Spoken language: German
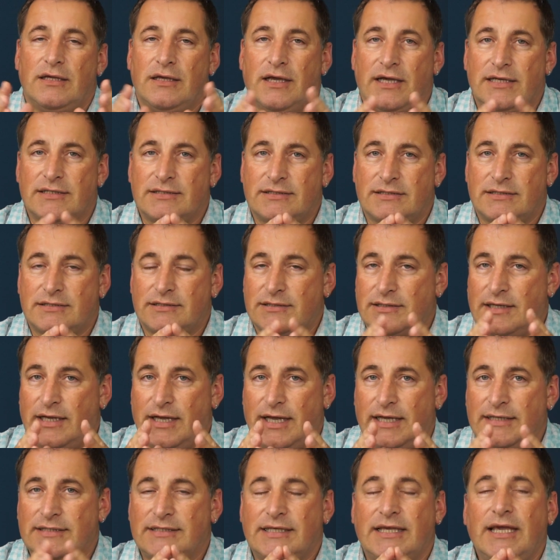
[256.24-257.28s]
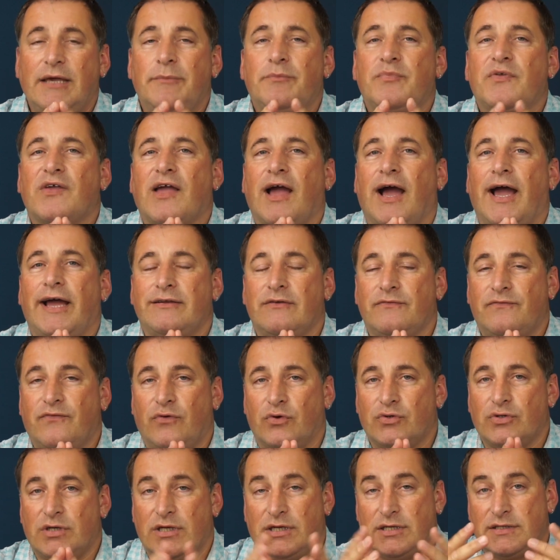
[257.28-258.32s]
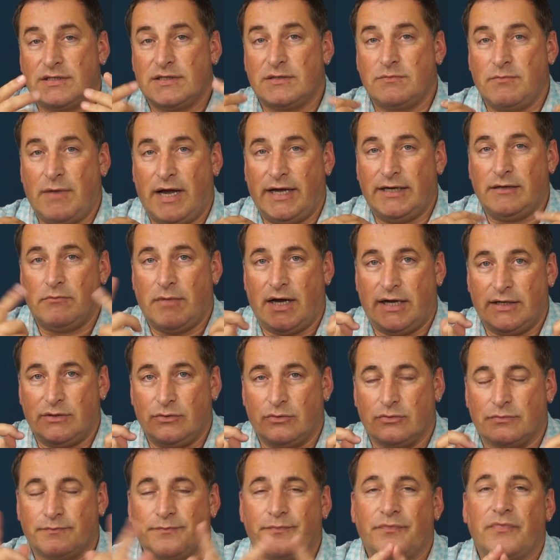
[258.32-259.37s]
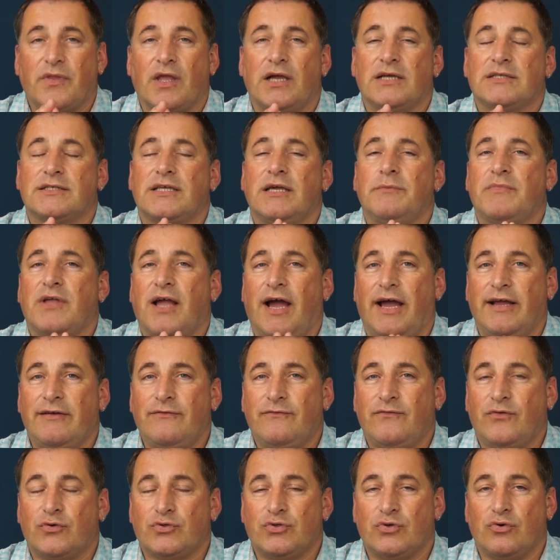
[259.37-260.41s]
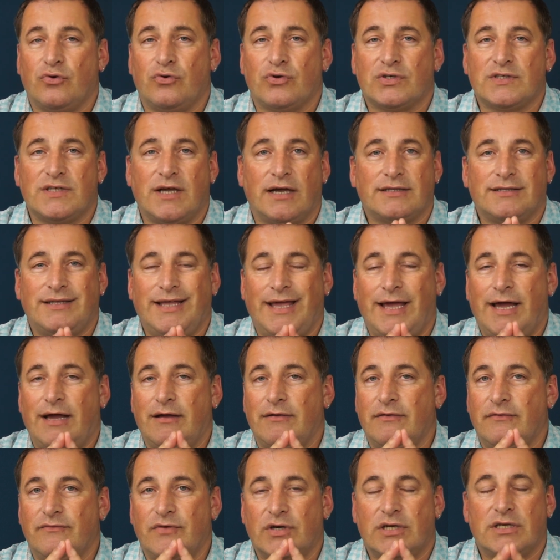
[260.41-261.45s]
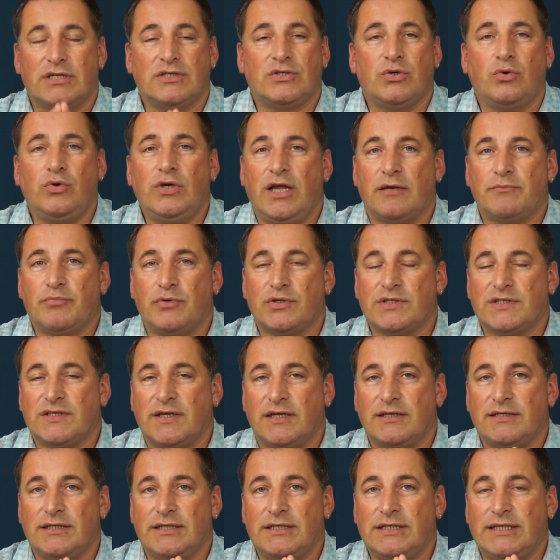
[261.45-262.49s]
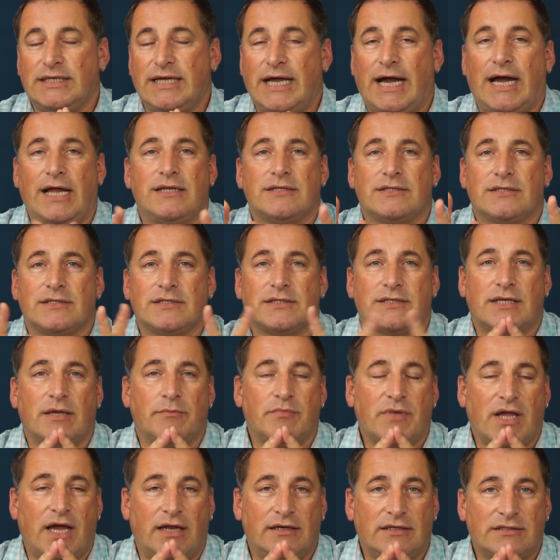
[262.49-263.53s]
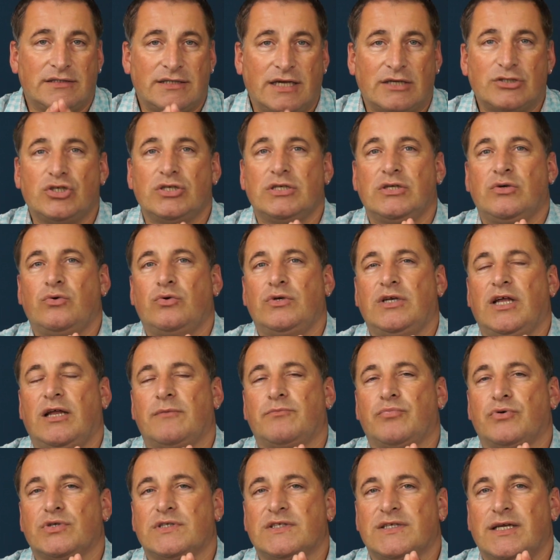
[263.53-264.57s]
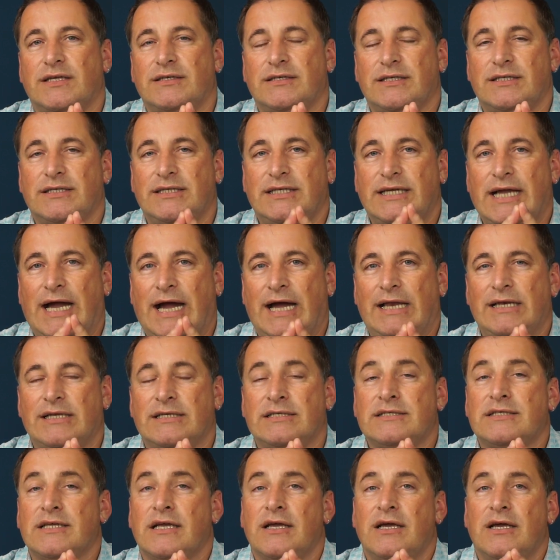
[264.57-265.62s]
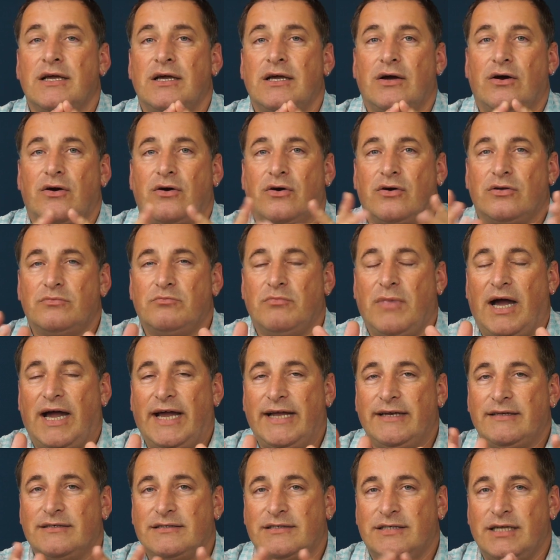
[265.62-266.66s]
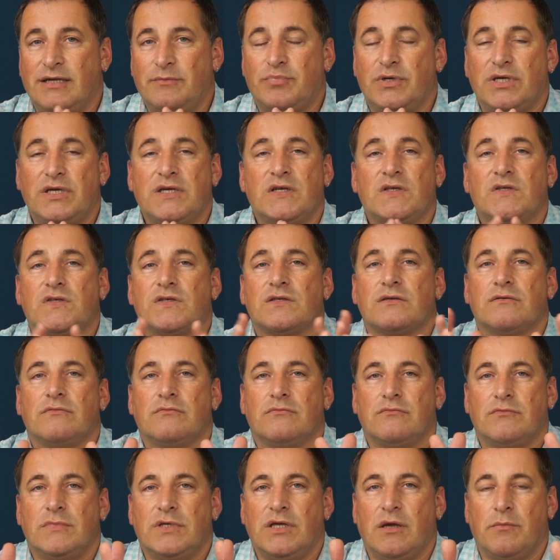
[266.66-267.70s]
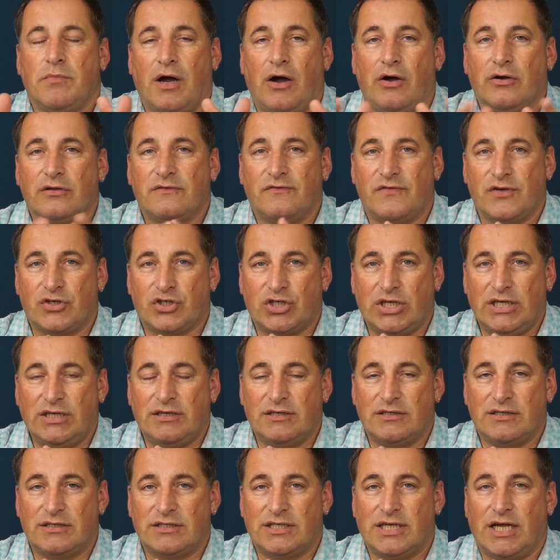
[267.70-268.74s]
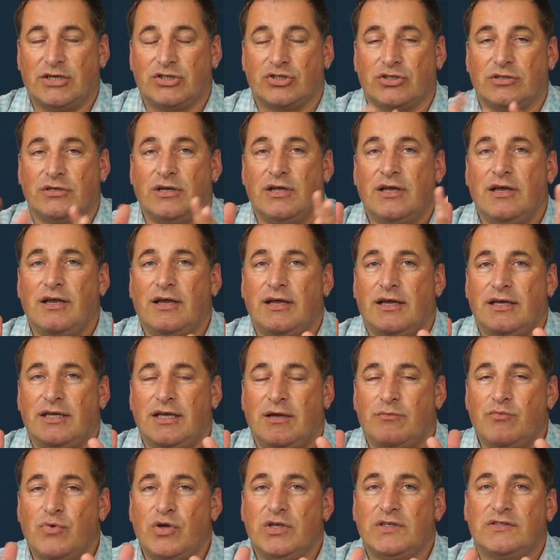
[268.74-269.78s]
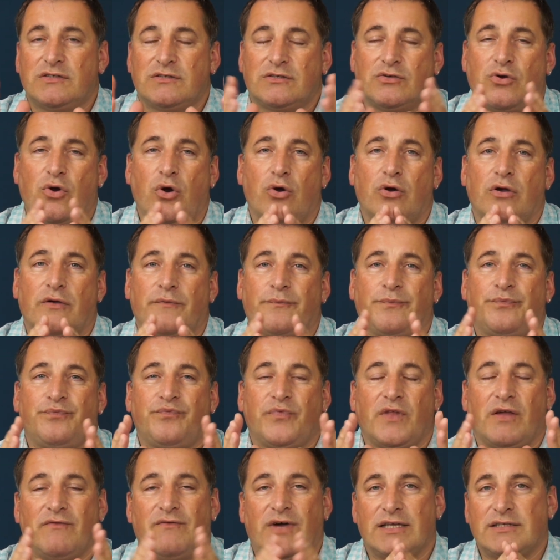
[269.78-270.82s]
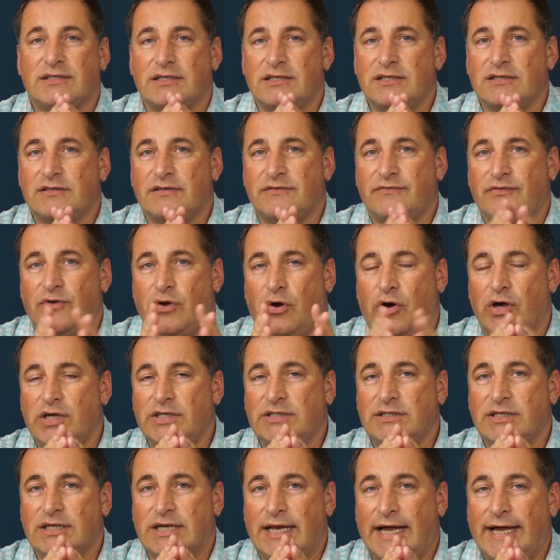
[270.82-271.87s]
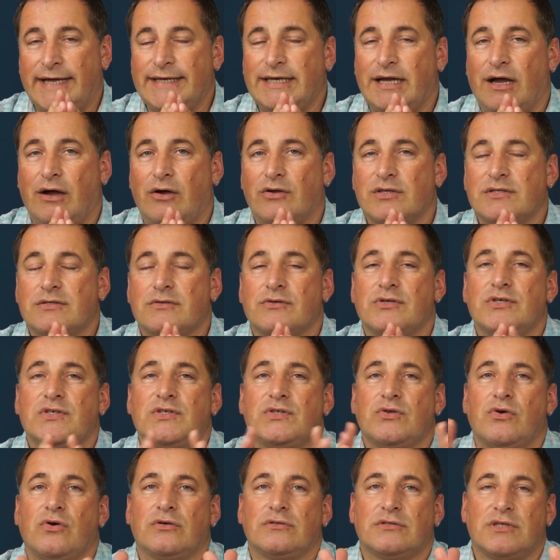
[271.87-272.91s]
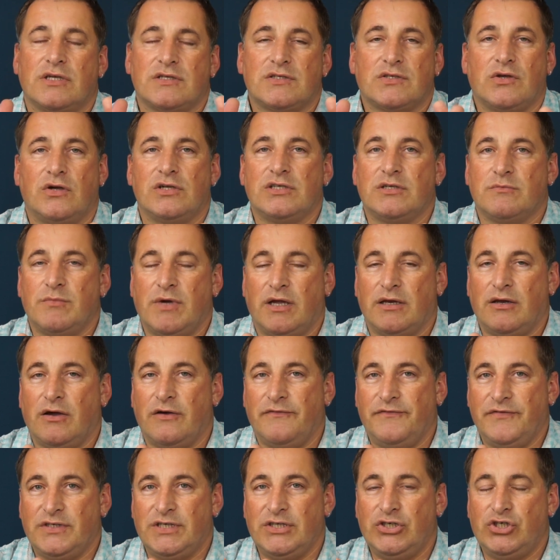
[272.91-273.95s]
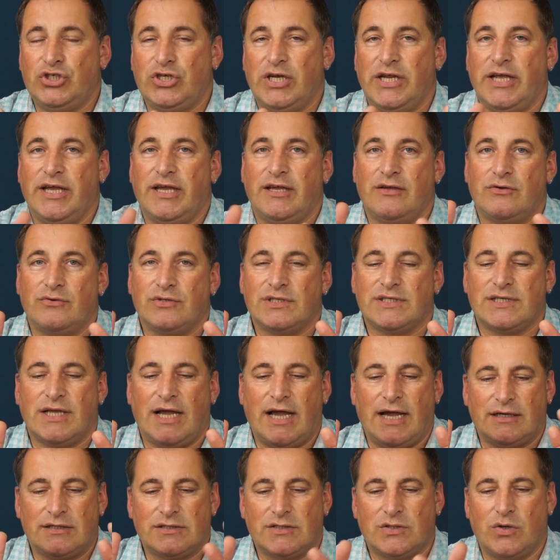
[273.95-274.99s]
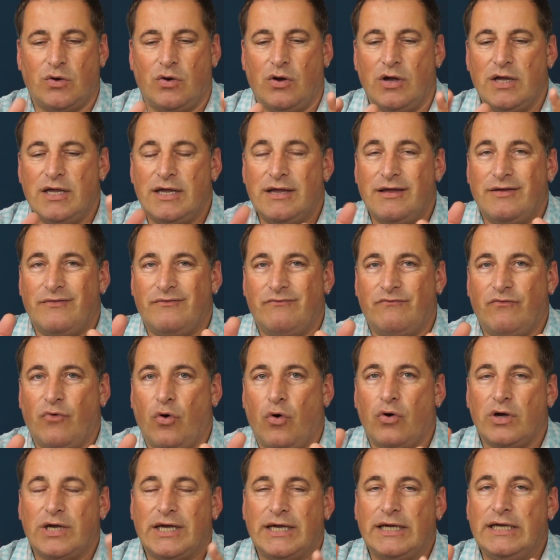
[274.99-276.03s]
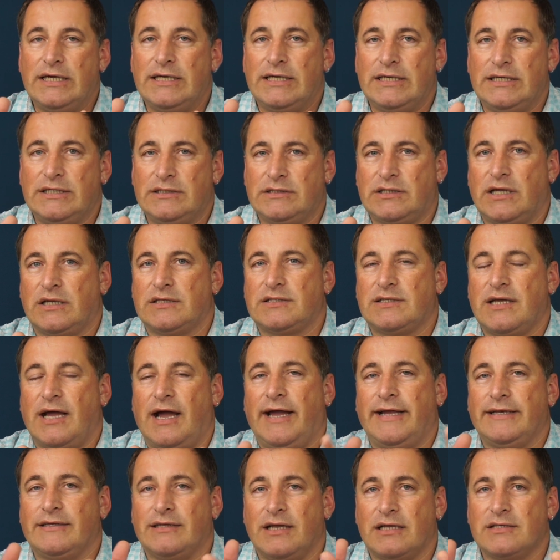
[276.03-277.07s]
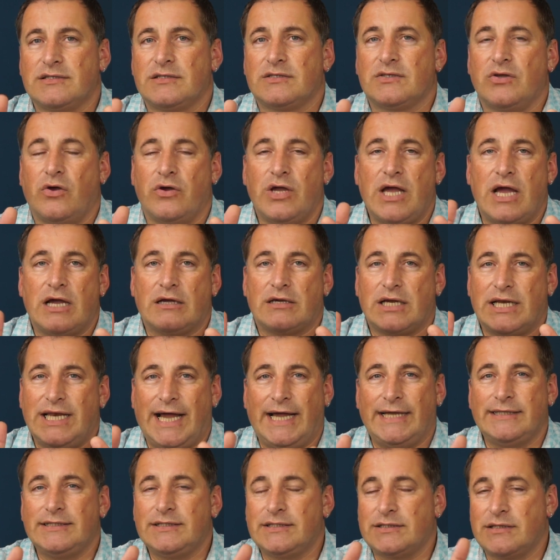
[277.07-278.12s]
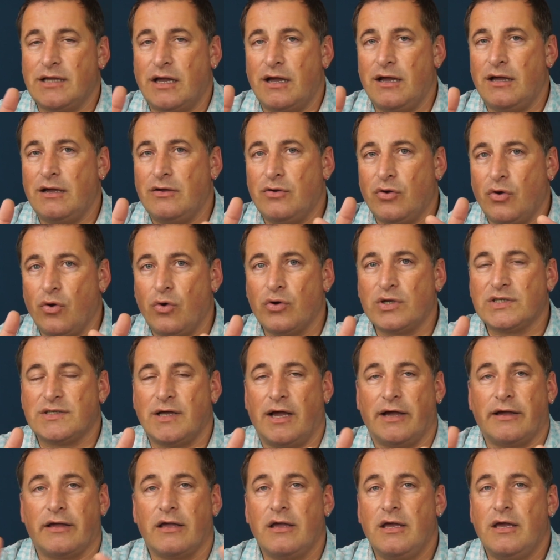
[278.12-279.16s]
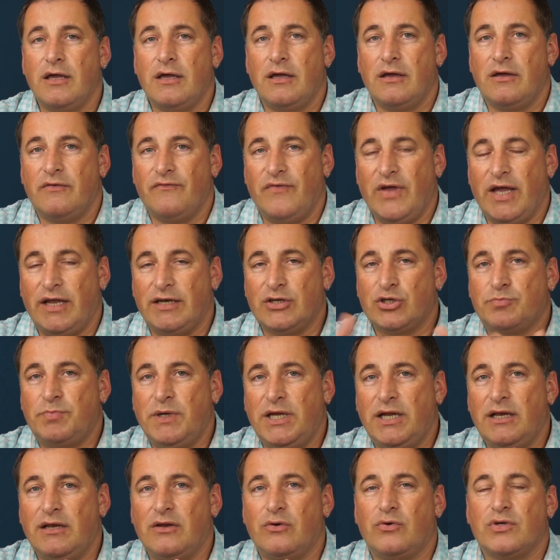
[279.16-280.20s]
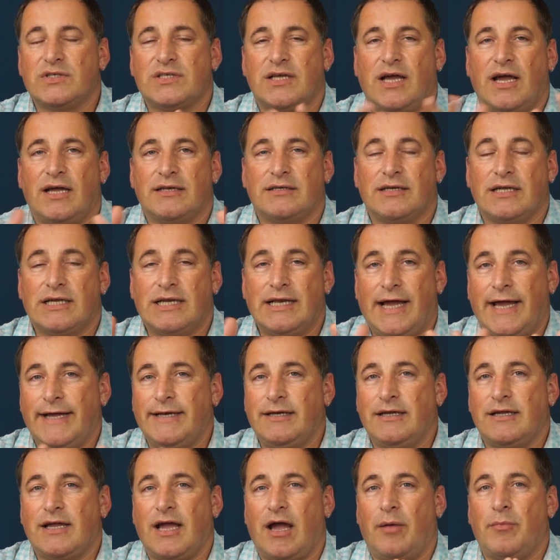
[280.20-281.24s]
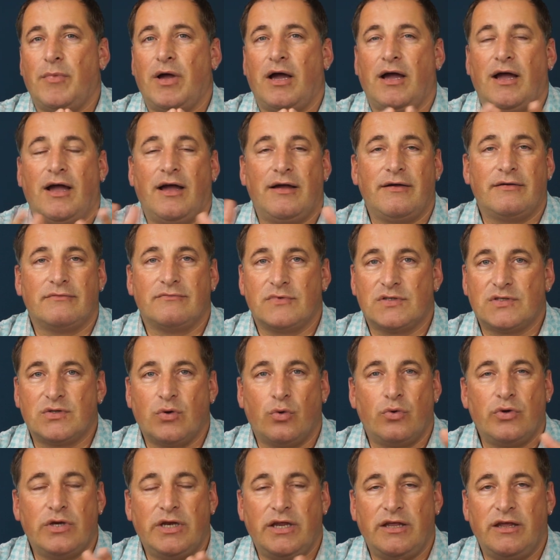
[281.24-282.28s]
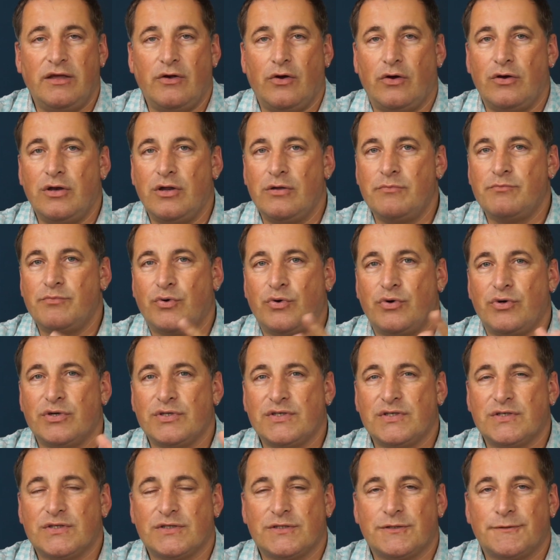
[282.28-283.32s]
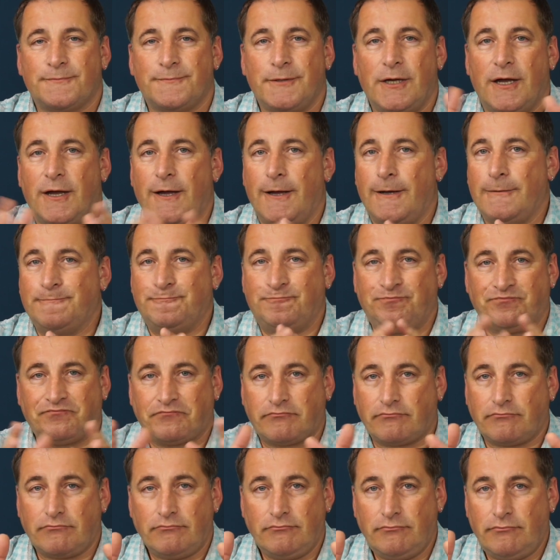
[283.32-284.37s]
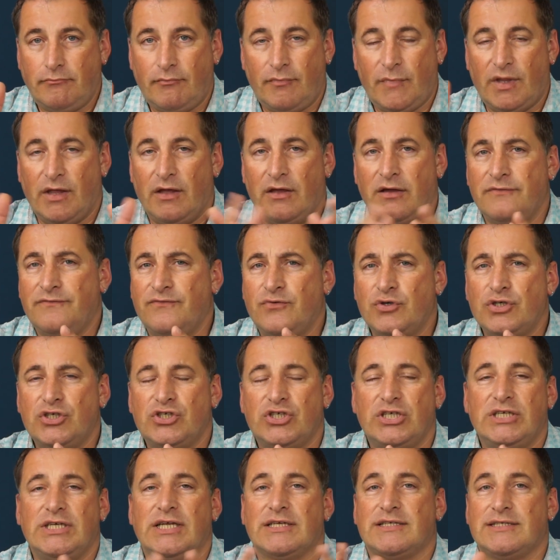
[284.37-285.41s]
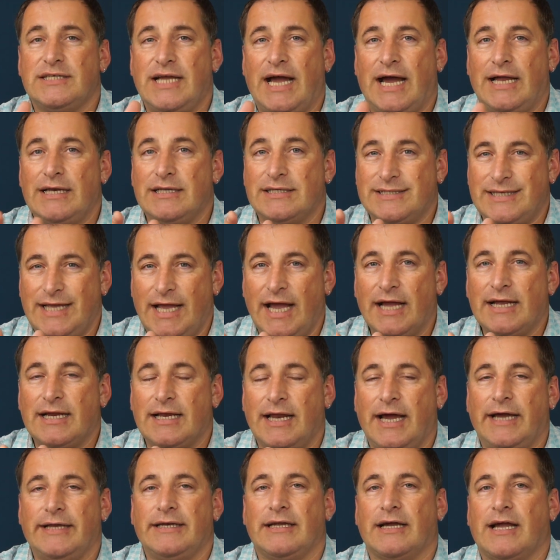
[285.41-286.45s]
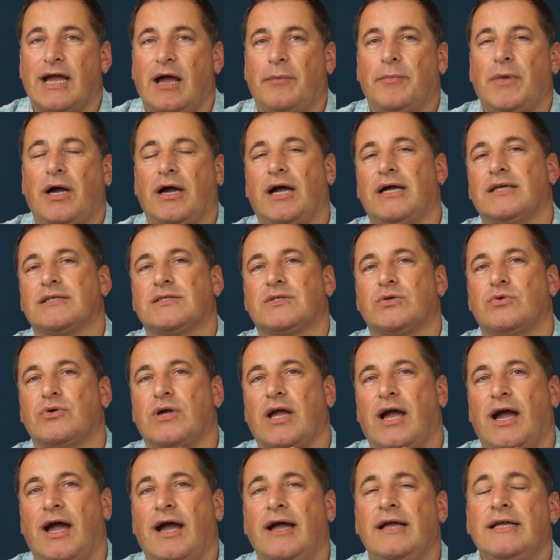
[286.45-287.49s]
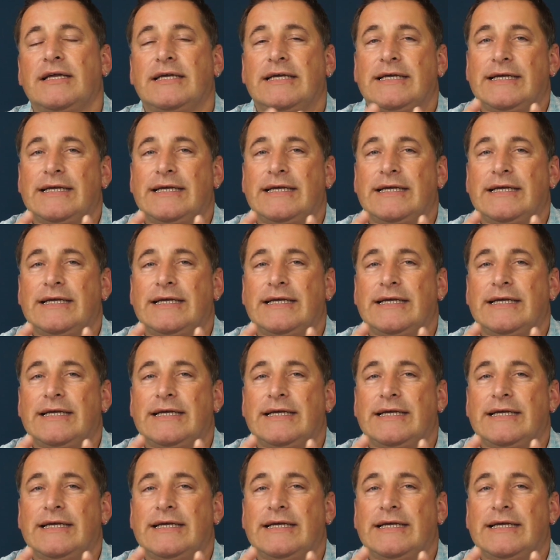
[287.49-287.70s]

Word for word: es, es gibt keinen, das ist meine Meinung, es gibt keinen Fotorucksack, der wirklich 100% ideal ist. Es gibt keine Tasche, die 100% ideal ist. Und mein Tipp ist, ihr braucht verschiedene Taschen. Ihr müsst gucken, was ist für euch eine kleine Ausrüstung. Das sollte man auf den Tisch legen und sagen, so, wo kriege ich das rein? Das ist euer kleinster Rucksack. Wer eine Spiegellose hat, eine kleine Kamera, Sony, Olympus, ähm, äh, Fuji, das sind ja alles sehr kleine Kameras sogar